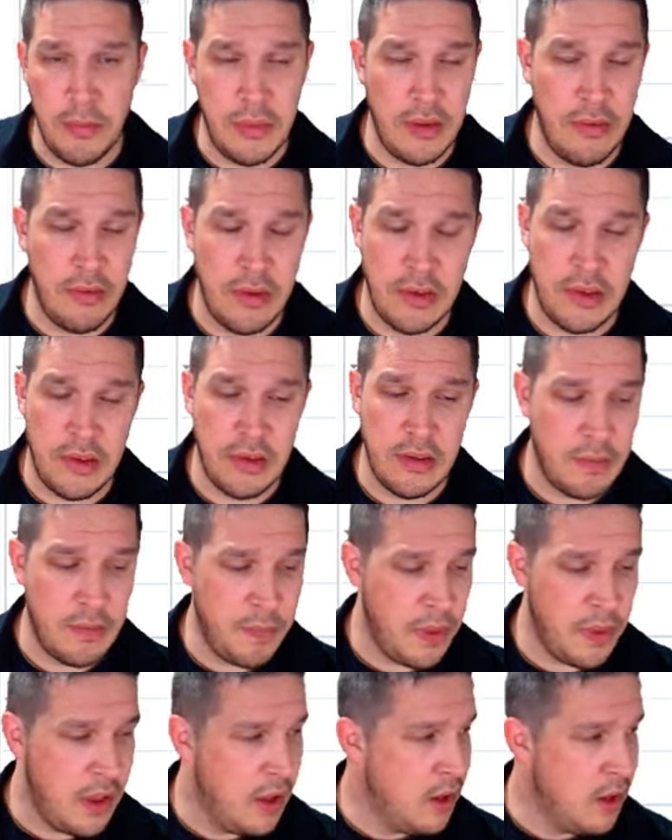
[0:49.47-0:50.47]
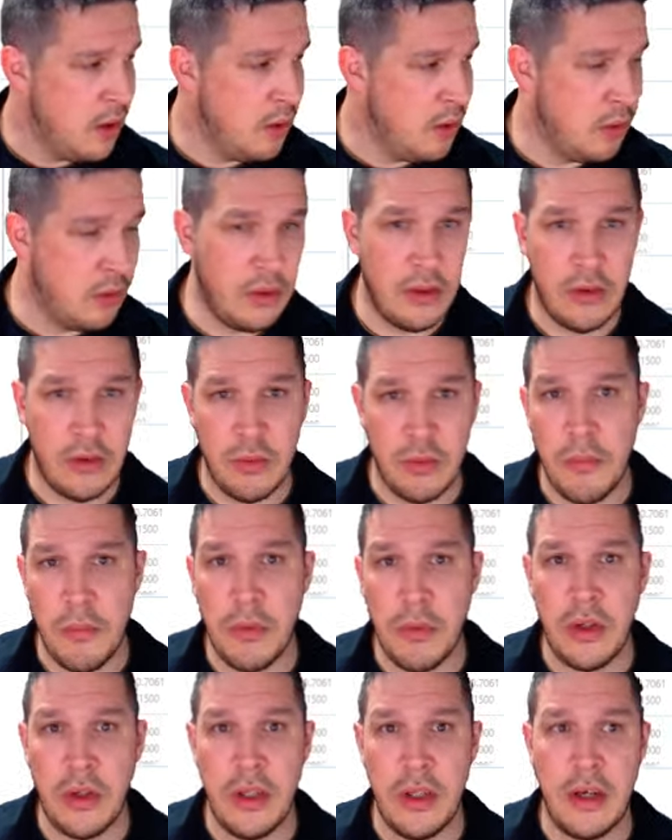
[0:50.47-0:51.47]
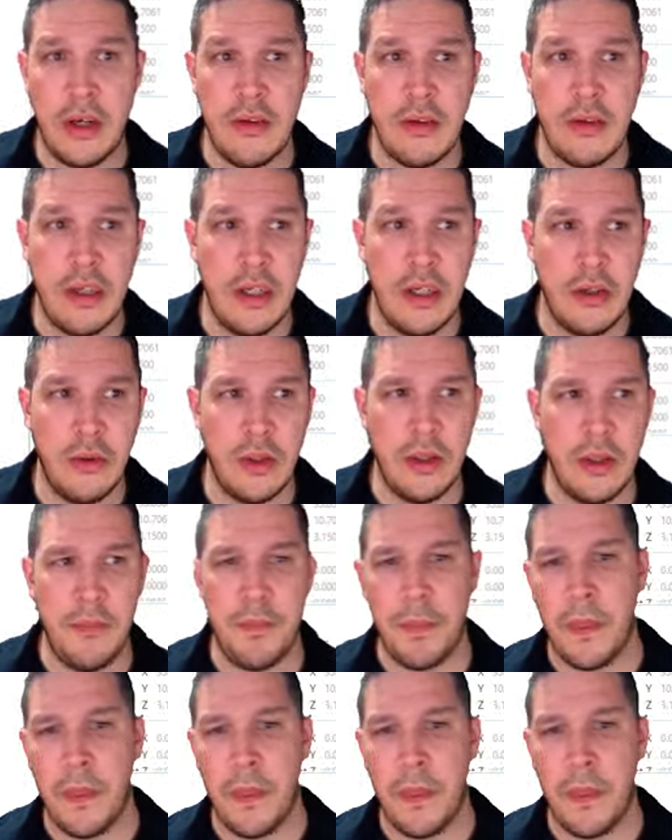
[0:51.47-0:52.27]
ihr wisst es. Und das wollen wir noch nicht riskieren, oder?